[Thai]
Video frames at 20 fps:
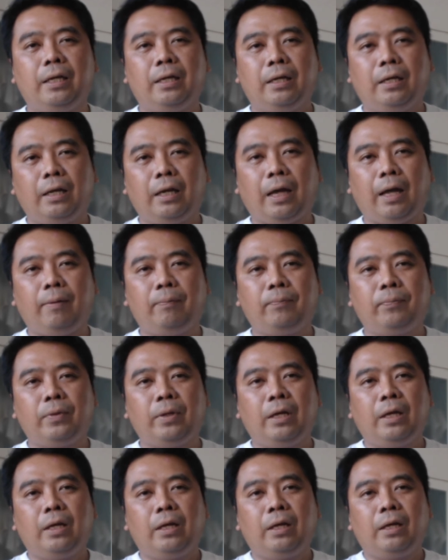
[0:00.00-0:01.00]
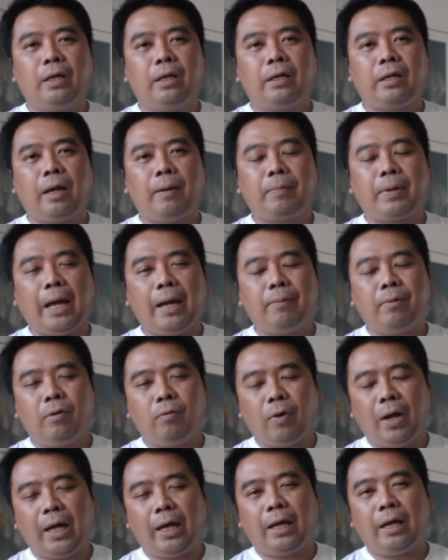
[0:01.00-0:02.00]
นะครับกลับ กลายเป็น
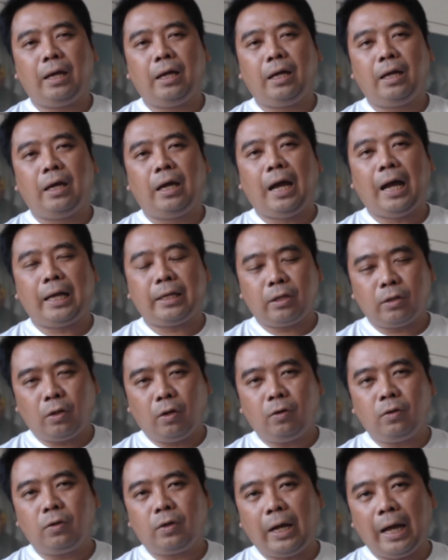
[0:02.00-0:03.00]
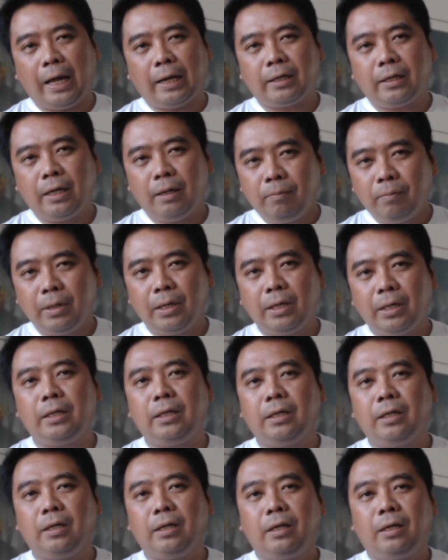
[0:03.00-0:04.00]
ว่าอาจจะต้องการเครื่องมือ
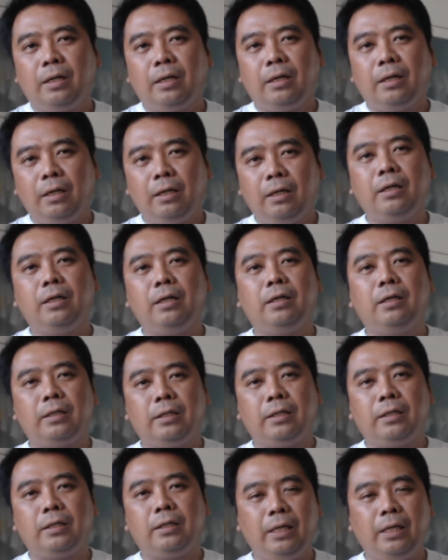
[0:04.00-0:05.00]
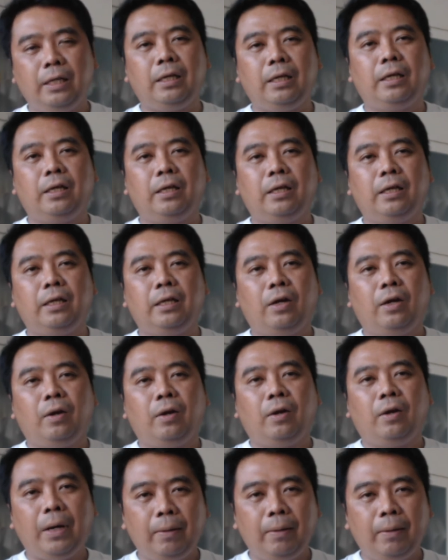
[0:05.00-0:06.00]
อื่น ๆที่
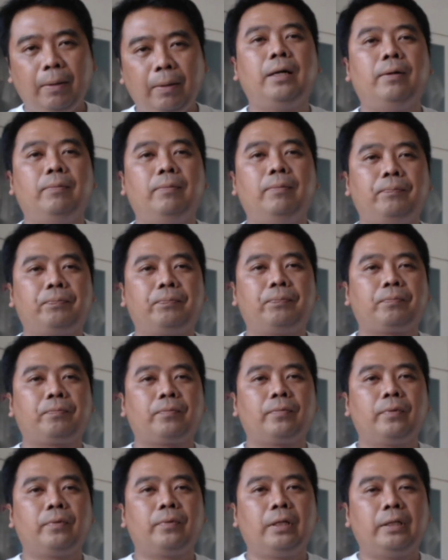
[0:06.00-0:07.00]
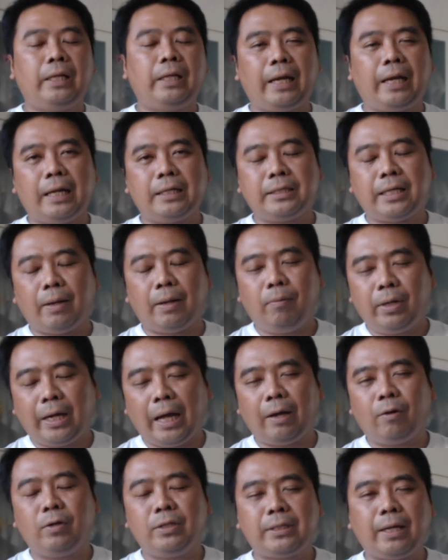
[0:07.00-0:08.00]
เพิ่มเติมในงานสายบริการ
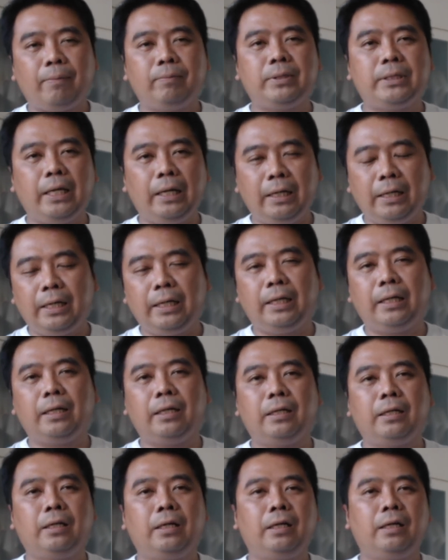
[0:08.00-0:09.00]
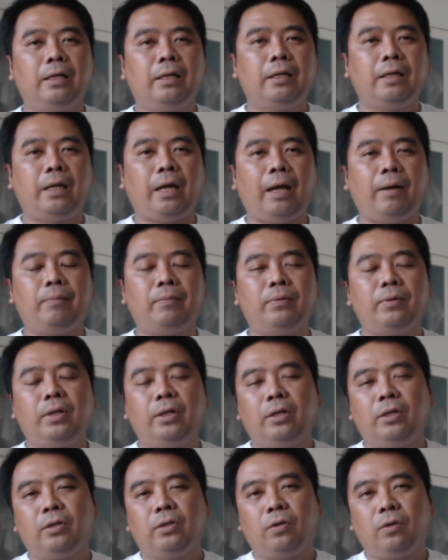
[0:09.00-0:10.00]
ด้วยซ้ำเช่น Lean นะครับ
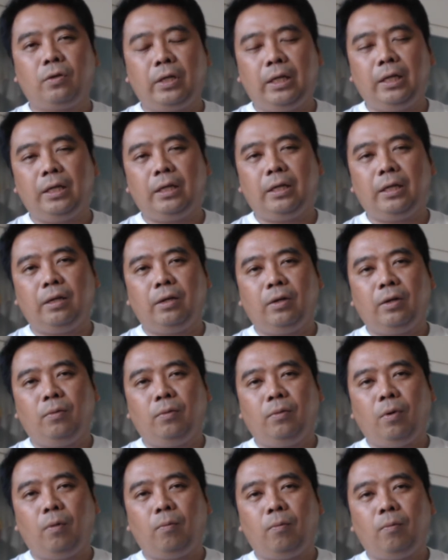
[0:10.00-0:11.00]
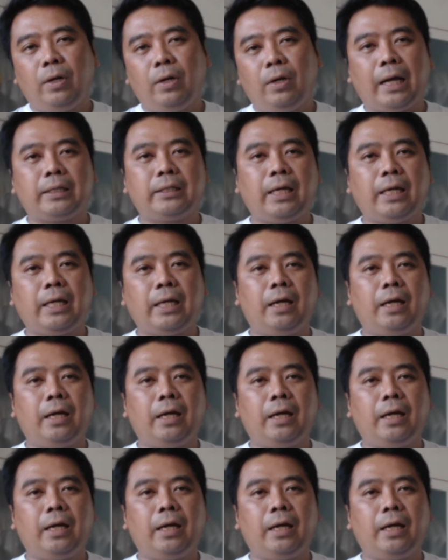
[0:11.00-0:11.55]
ตรงนี้ผมก็อยากจะ